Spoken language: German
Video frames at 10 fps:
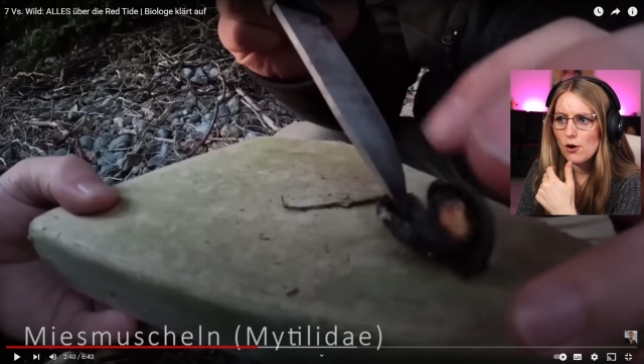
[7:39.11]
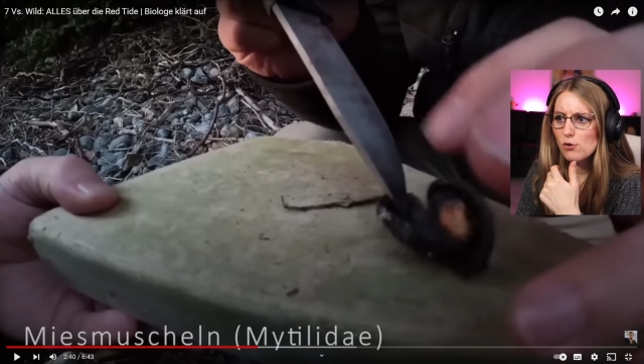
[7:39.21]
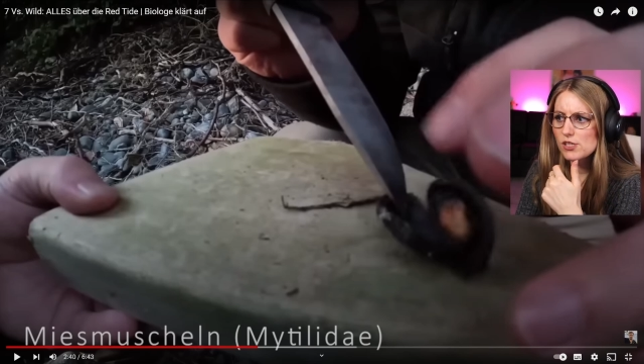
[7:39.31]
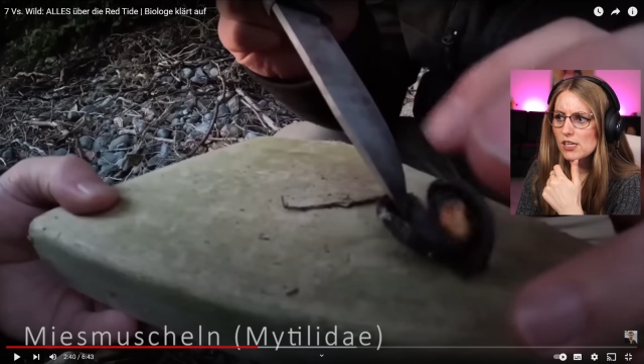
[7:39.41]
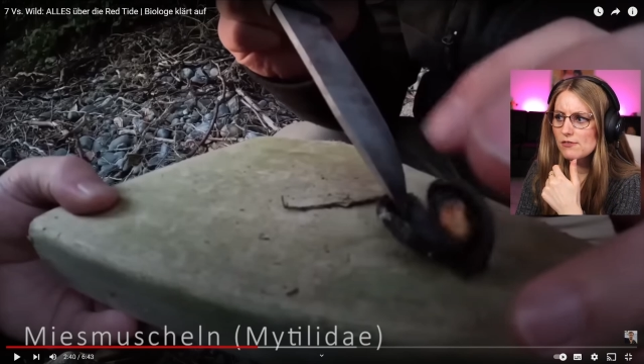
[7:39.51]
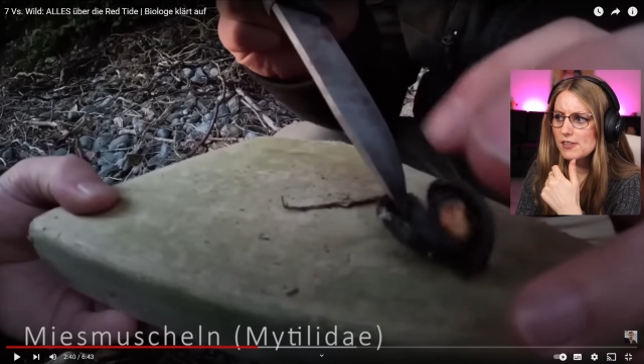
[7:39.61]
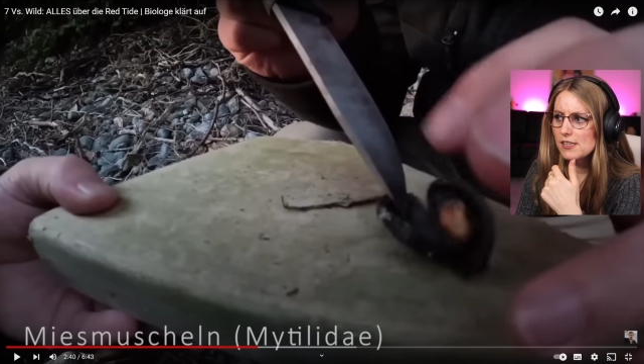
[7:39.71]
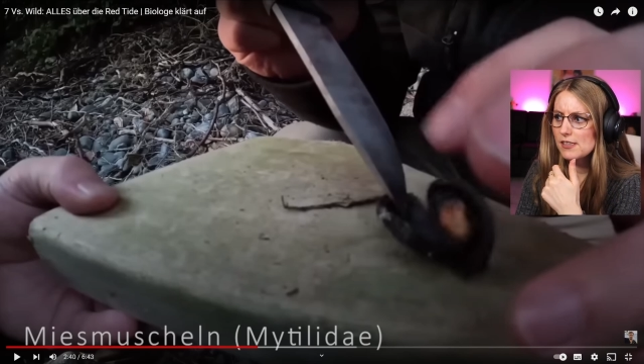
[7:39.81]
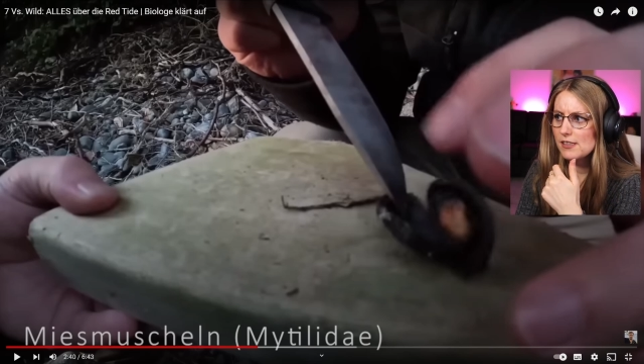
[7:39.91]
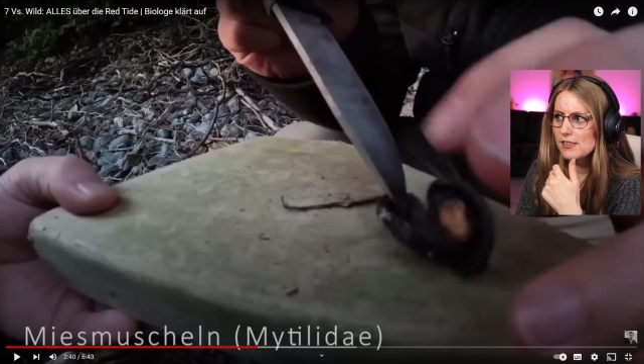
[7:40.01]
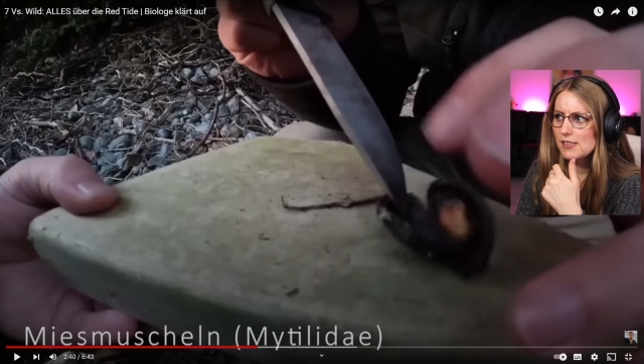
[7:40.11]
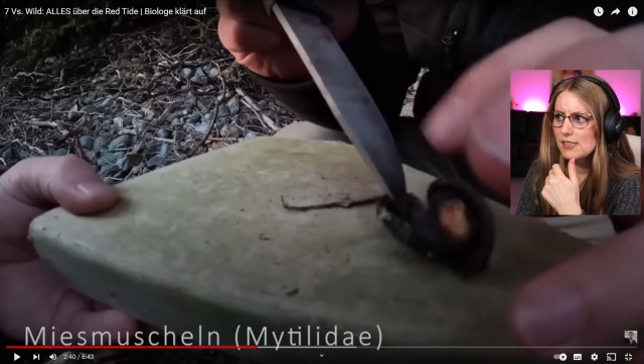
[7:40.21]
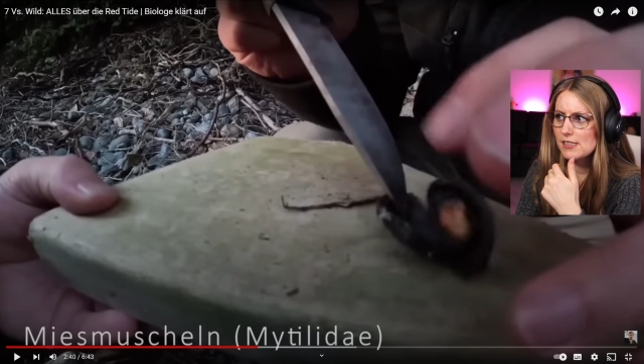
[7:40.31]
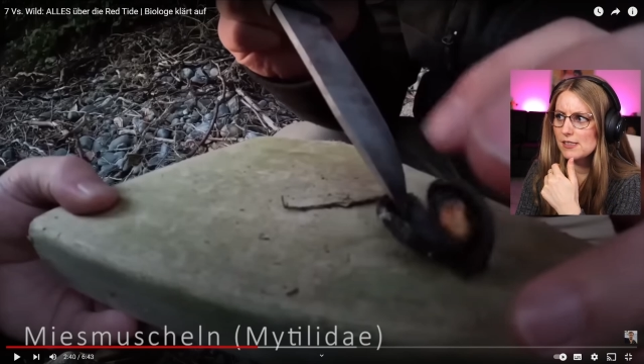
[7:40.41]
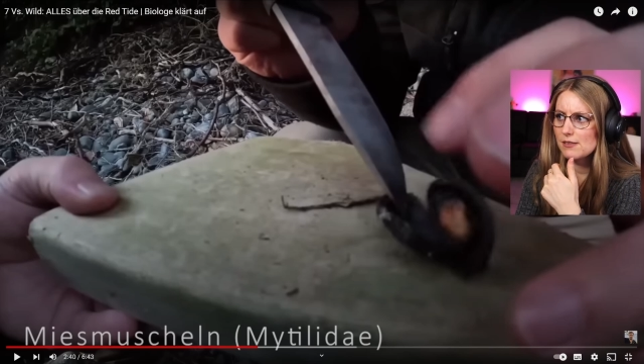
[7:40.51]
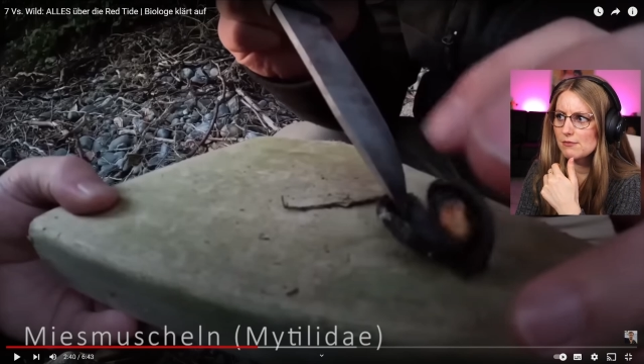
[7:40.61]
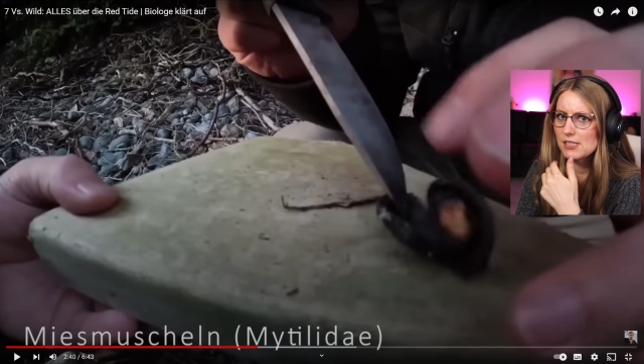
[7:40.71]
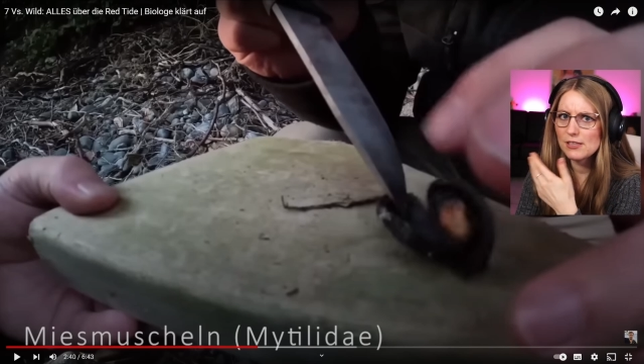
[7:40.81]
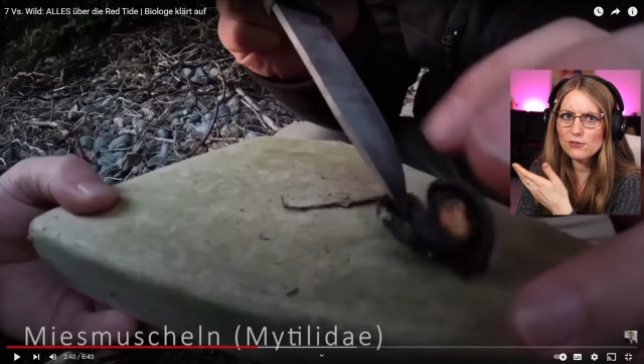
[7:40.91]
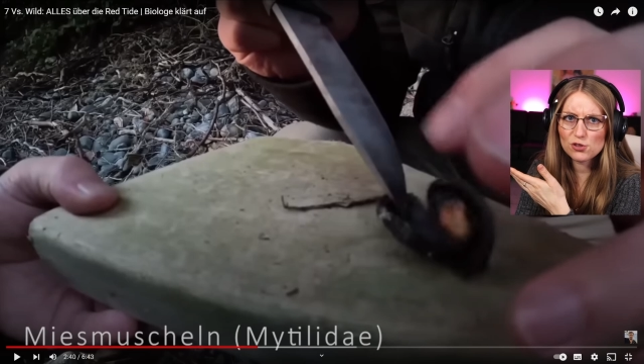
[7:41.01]
Und irgendwie in die
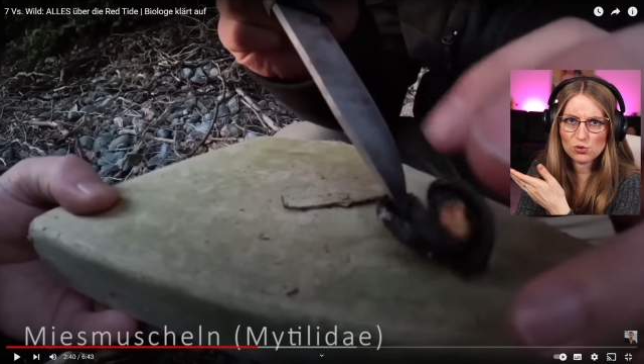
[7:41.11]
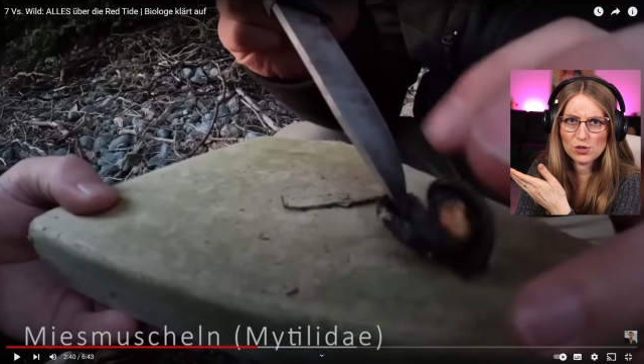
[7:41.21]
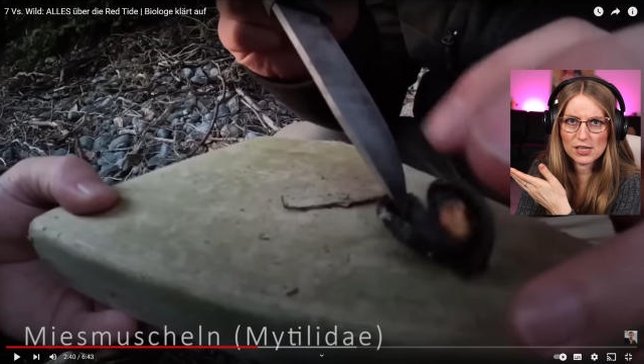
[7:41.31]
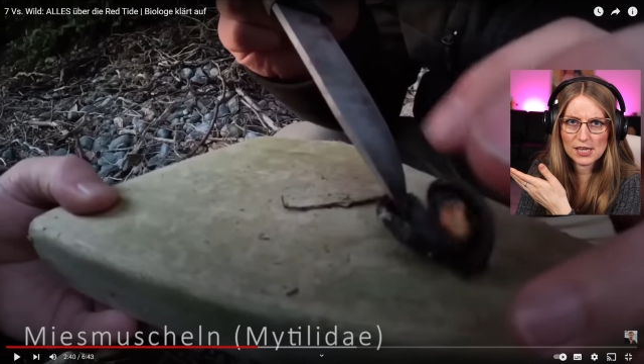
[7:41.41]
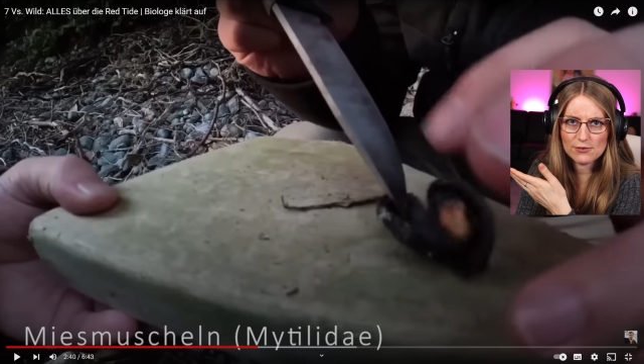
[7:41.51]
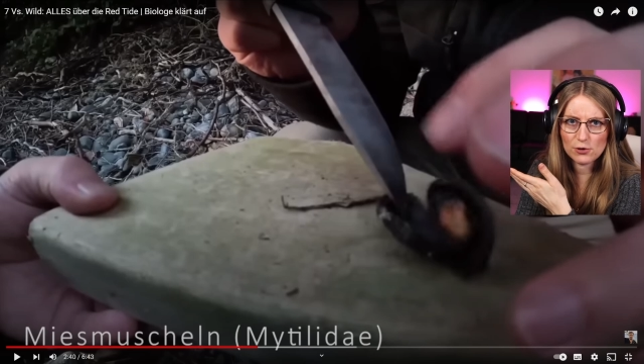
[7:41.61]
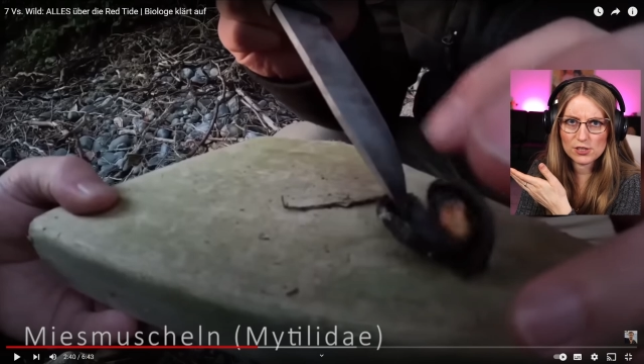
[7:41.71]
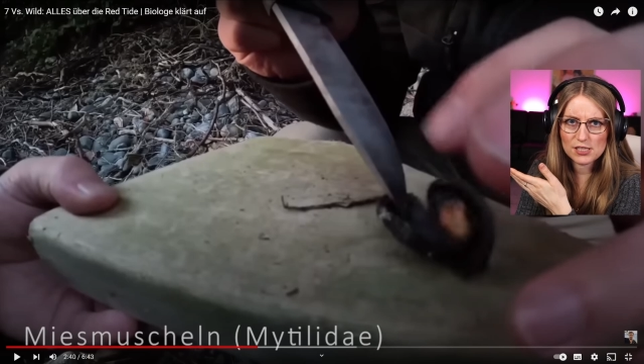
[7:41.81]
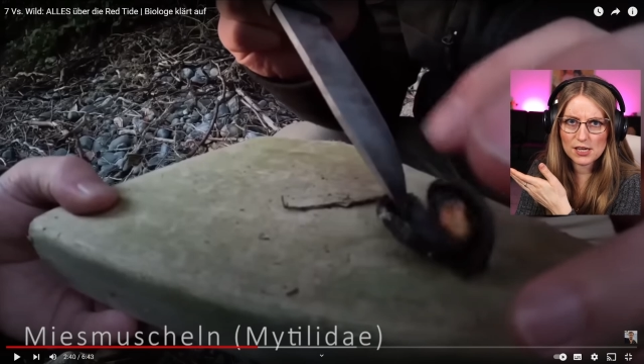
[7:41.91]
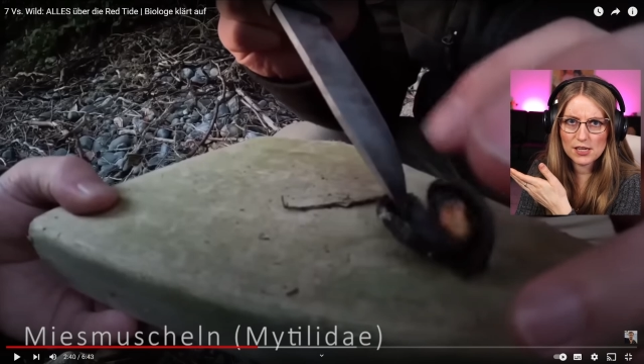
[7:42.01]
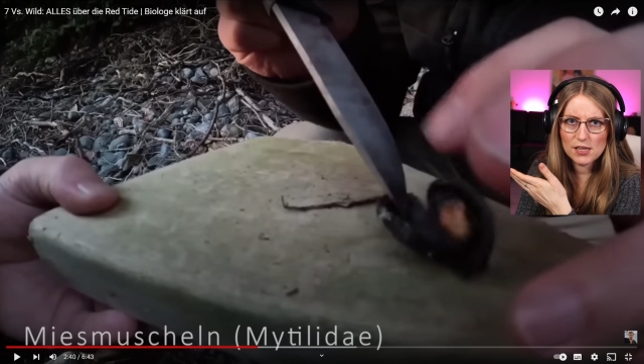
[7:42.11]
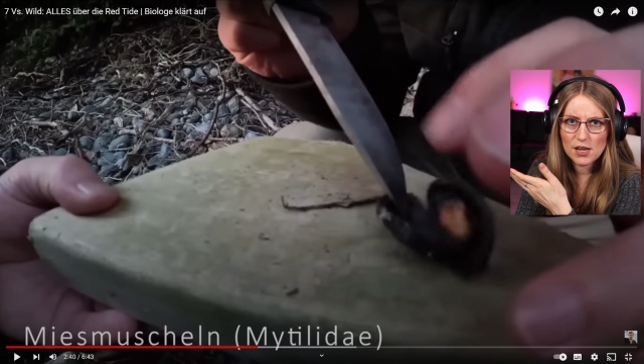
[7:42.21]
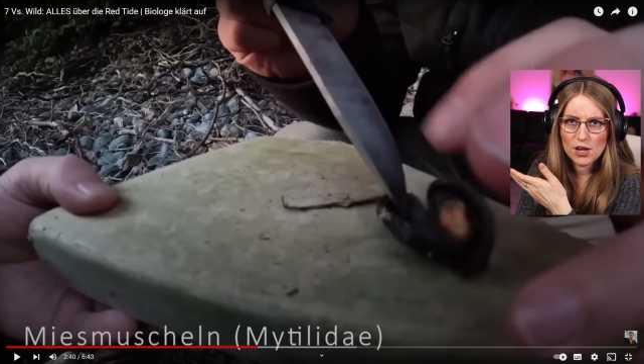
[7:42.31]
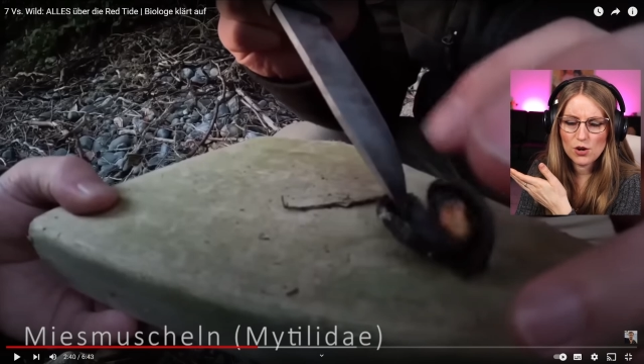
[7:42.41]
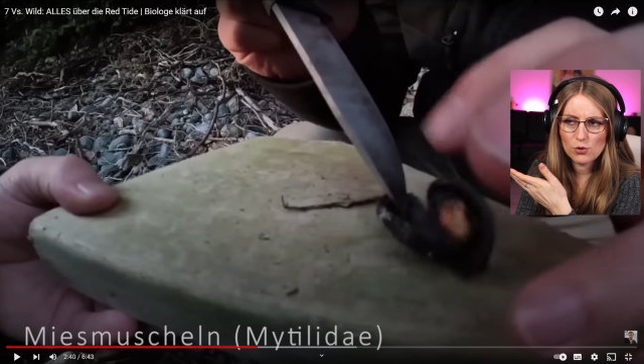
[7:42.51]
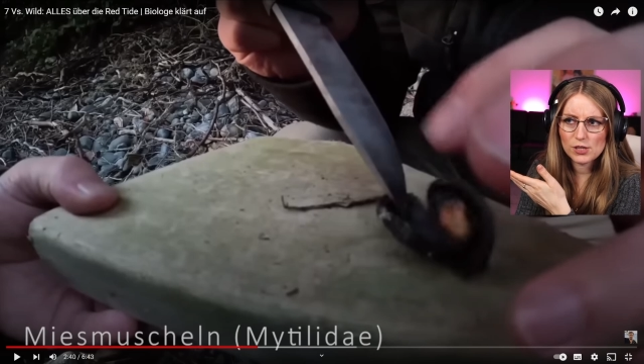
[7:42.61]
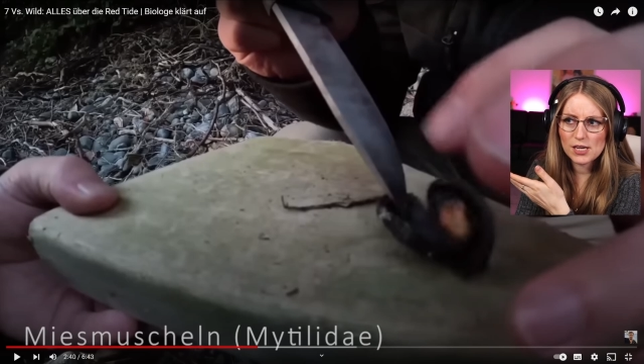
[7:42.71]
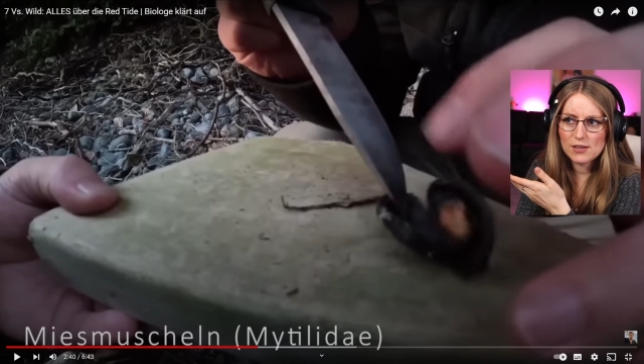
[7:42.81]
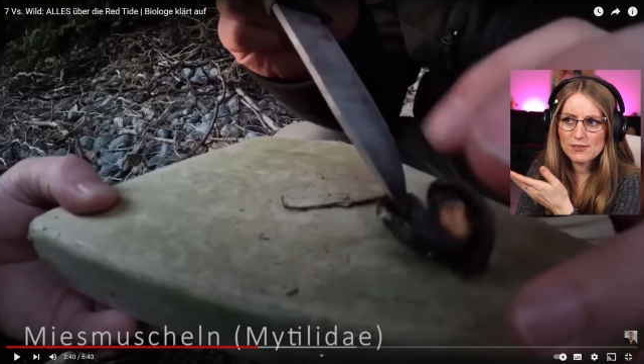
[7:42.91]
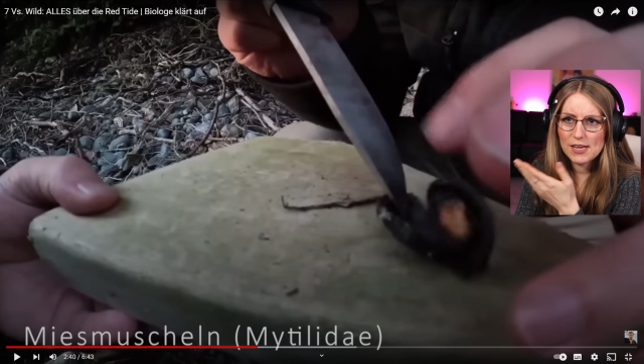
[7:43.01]
Tiefkühltruhe gelegt worden sein. Und dann
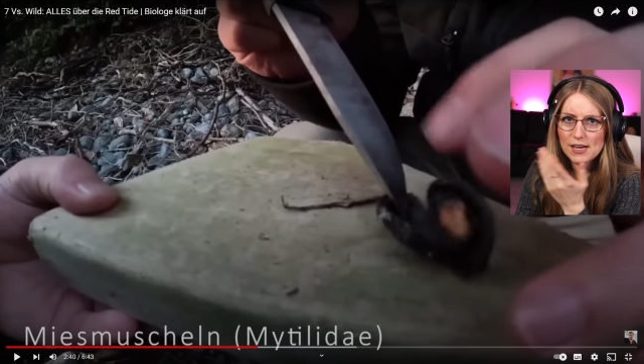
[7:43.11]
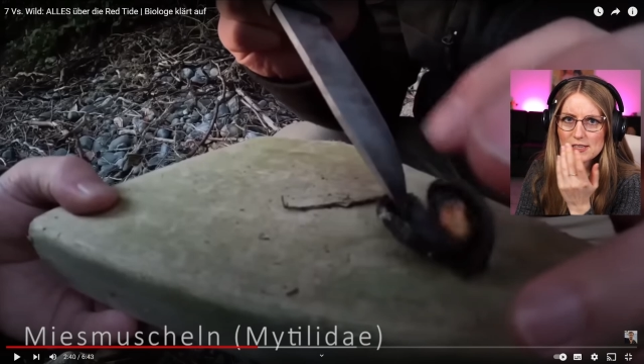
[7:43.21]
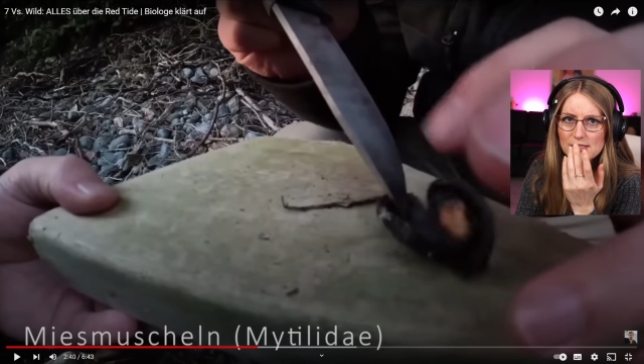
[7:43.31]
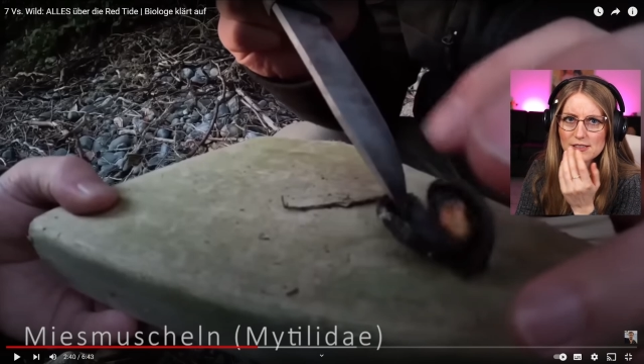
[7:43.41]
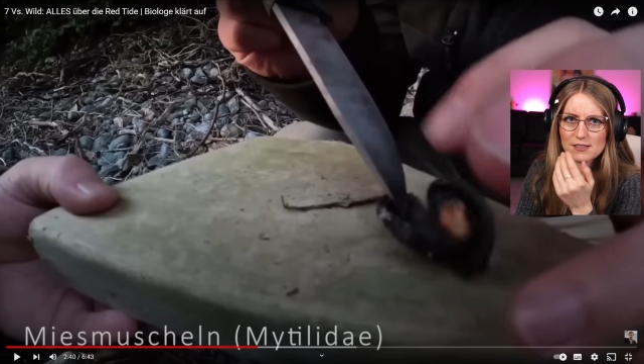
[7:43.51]
irgendwie erst